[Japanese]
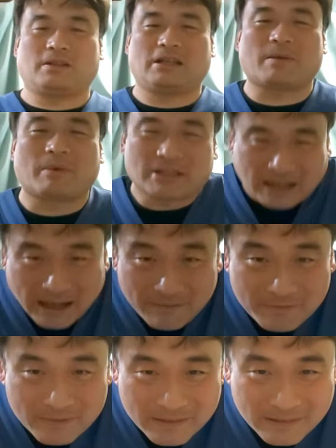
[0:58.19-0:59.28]
いきました
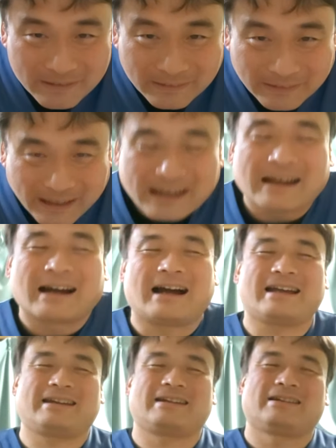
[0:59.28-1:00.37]
ね。
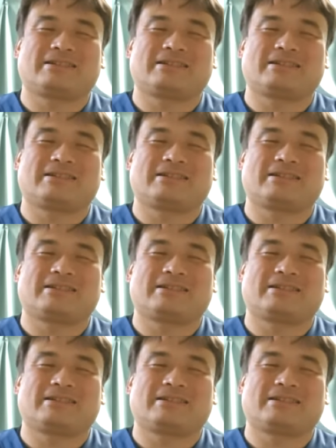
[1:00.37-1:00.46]
はい。